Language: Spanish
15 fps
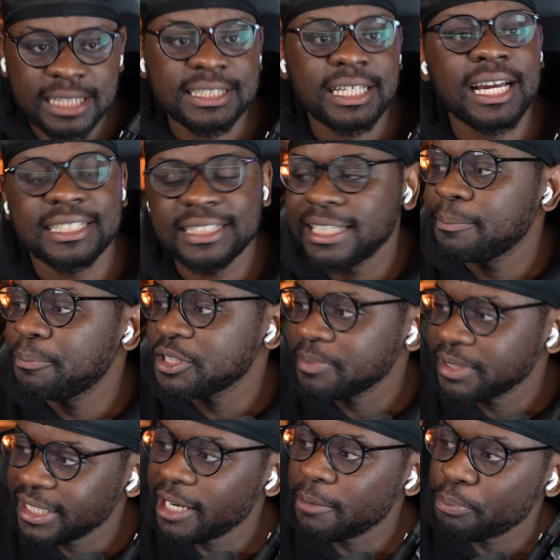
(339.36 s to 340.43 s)
así, que puedes
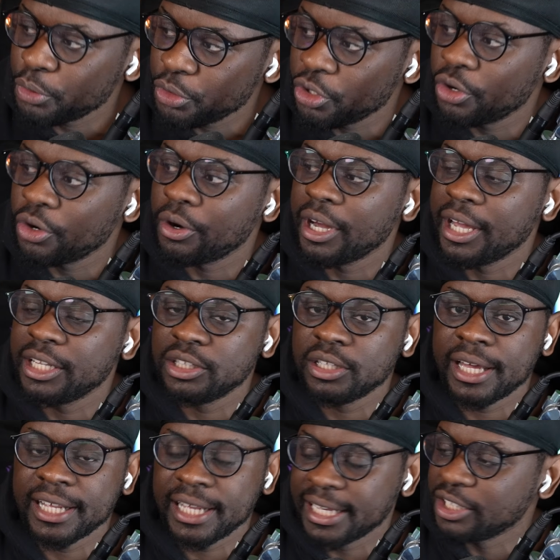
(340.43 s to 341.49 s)
meter el puño
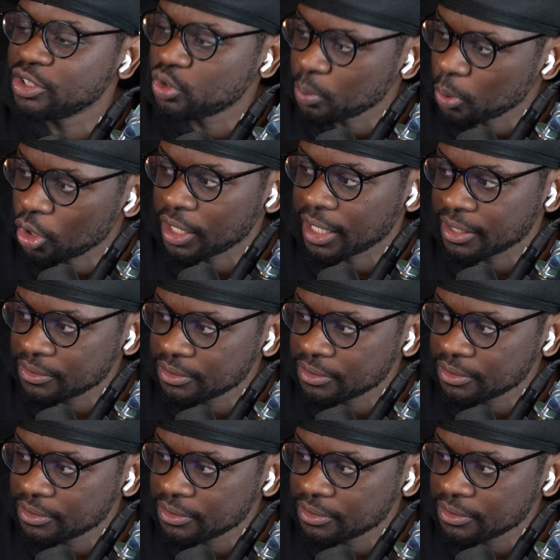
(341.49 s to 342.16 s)
en tu boca,